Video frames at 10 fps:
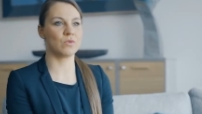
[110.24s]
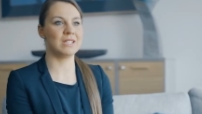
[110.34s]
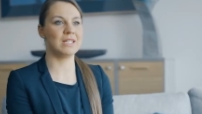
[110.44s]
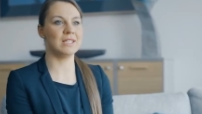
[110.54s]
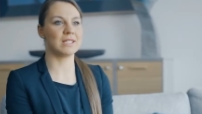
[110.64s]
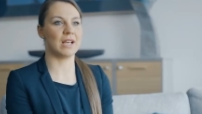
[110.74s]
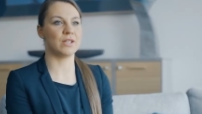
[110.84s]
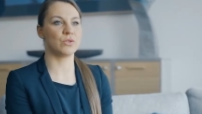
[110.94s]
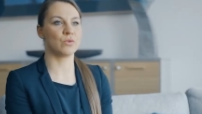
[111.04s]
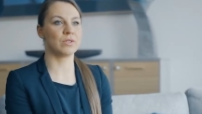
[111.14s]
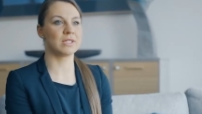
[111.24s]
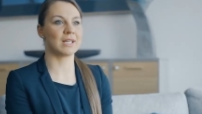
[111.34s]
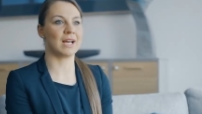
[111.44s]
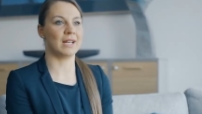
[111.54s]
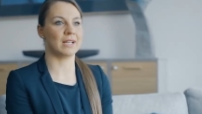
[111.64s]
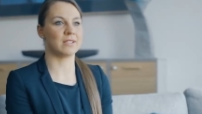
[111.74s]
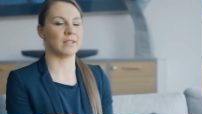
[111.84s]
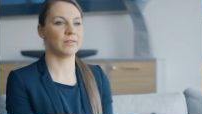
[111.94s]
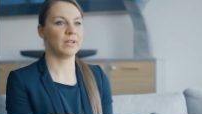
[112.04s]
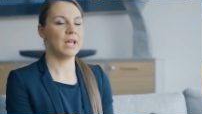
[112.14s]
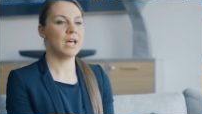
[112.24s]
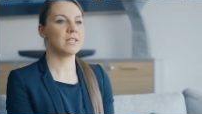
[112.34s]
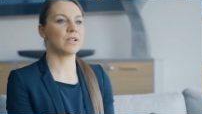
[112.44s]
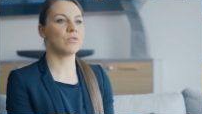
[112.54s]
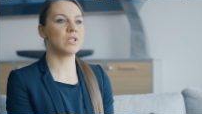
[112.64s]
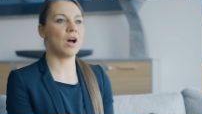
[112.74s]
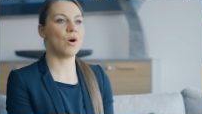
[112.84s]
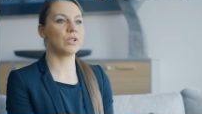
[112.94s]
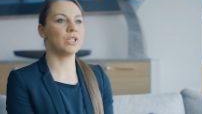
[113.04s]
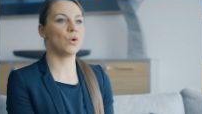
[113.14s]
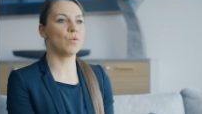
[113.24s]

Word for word: und Dienstleistungscharakter, darunter auch die